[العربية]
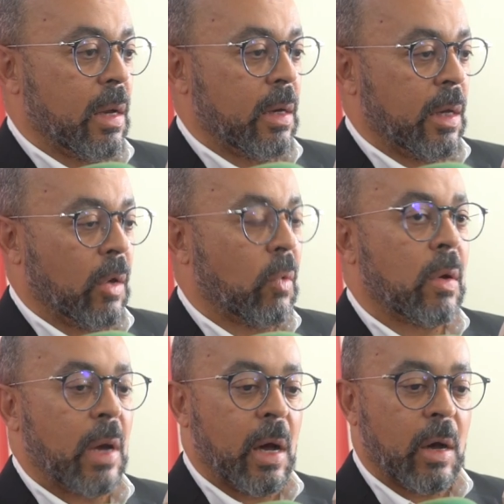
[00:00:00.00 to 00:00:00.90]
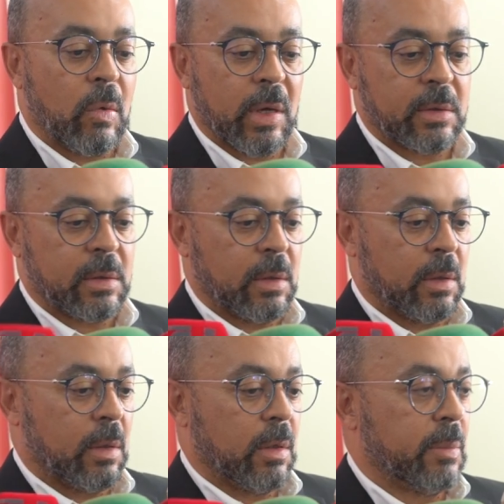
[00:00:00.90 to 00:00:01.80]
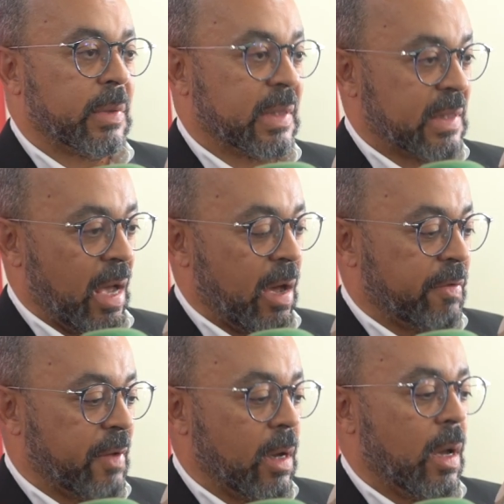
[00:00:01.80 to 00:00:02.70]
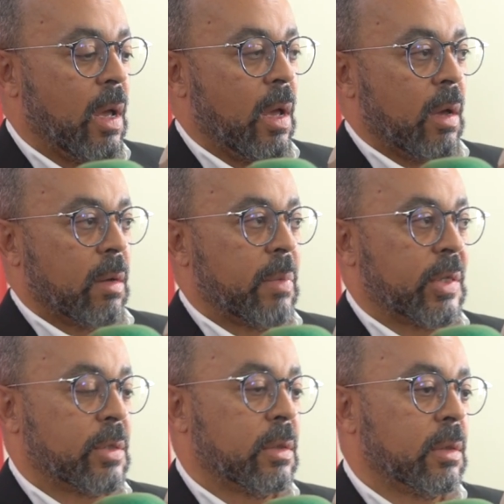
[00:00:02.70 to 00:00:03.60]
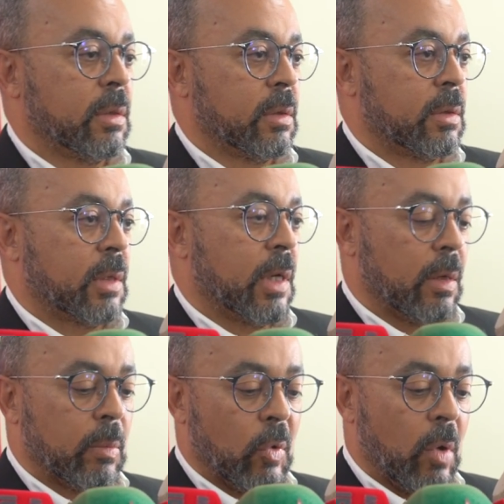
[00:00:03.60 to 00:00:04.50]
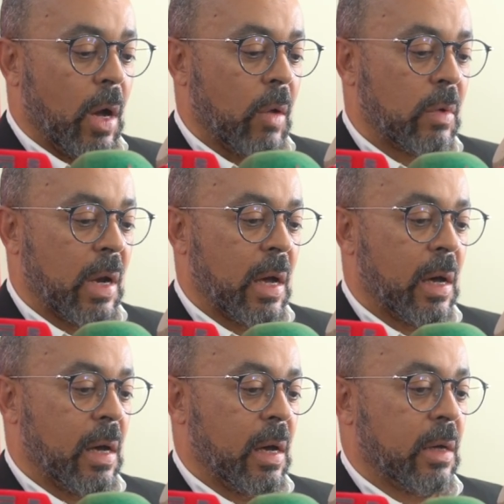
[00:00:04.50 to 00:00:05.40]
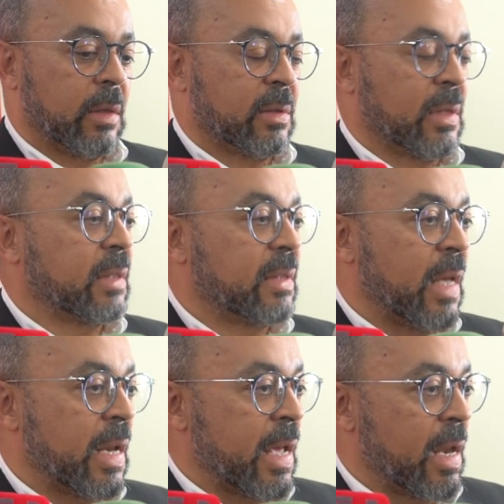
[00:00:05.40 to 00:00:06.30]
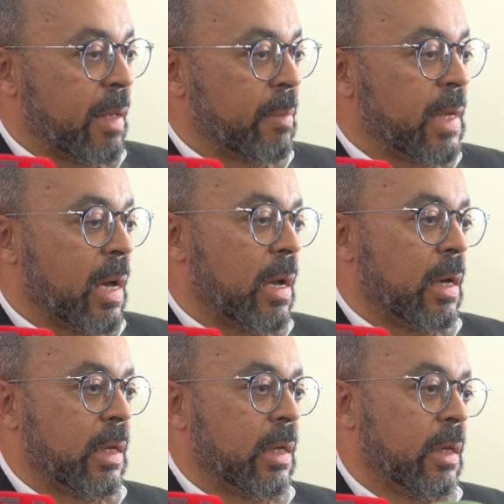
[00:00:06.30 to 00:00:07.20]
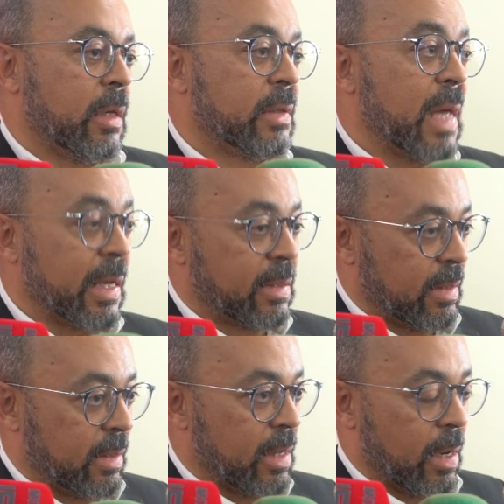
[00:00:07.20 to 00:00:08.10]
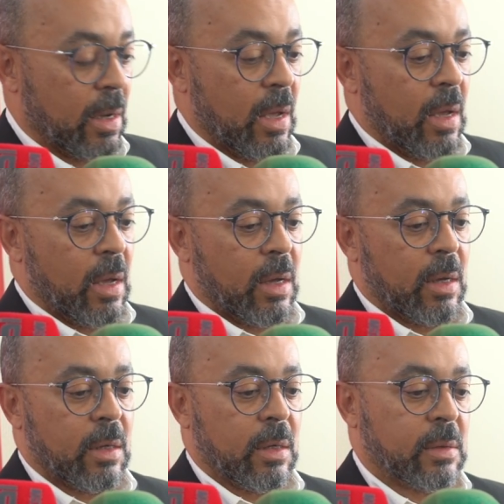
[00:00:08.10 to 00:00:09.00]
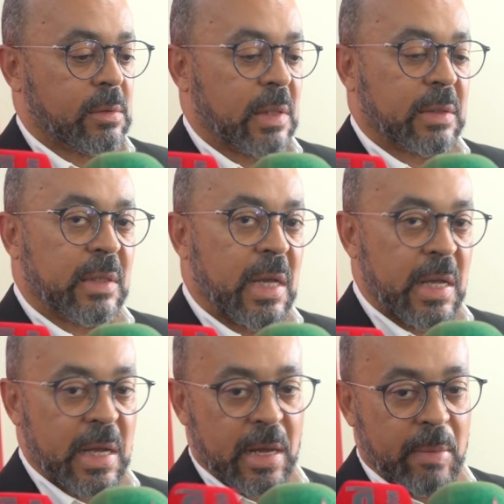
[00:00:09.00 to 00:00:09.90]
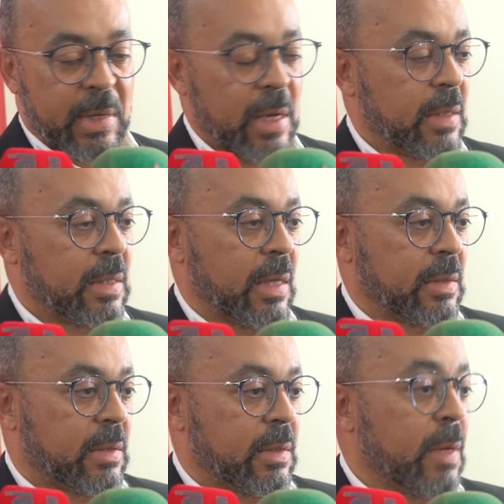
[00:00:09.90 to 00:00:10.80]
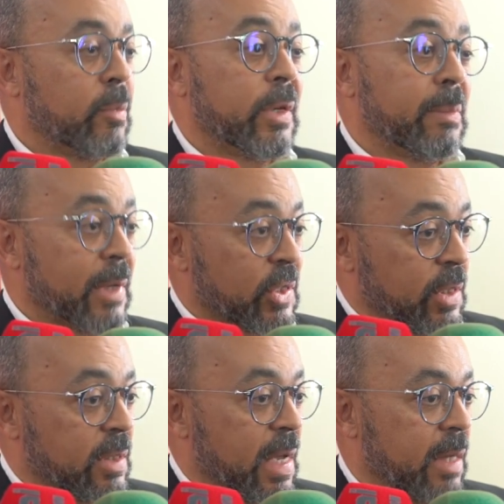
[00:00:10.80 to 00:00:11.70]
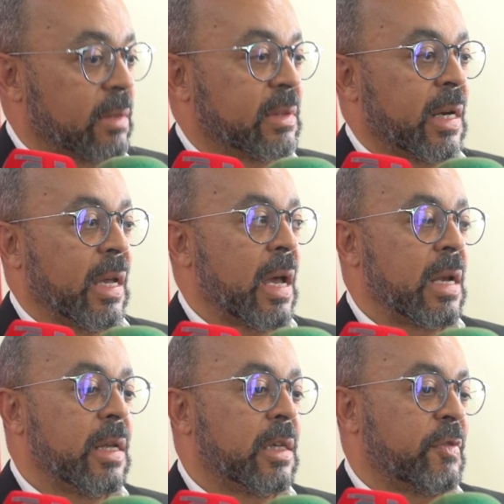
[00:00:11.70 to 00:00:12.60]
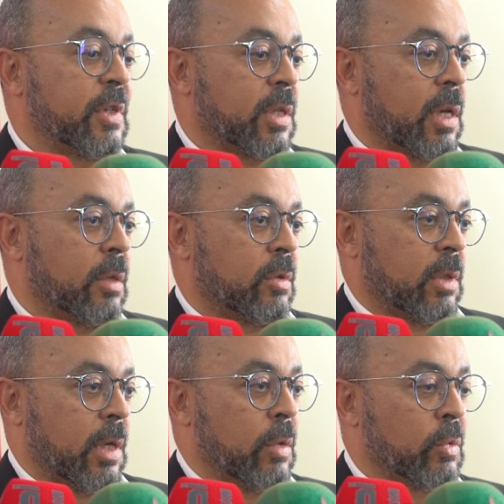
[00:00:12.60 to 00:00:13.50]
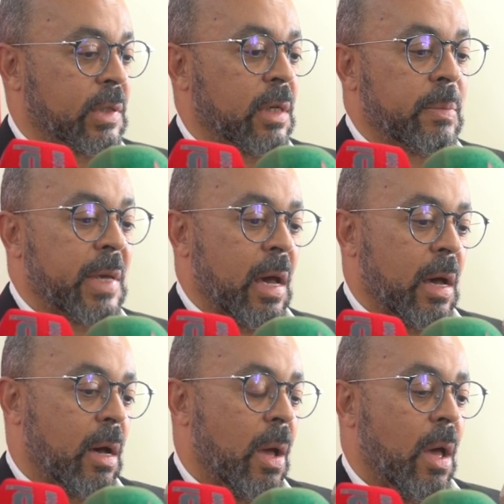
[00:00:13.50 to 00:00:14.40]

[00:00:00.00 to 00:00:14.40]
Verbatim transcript: الإخوة والأخوات آه، من الصحافة باش نتكلموا حول التغطيه الاعلاميه لداء السيده آه، التغطيه الاعلاميه لداء السيده مهمه جدا الطريقه اللي كيفاش كيوصل بها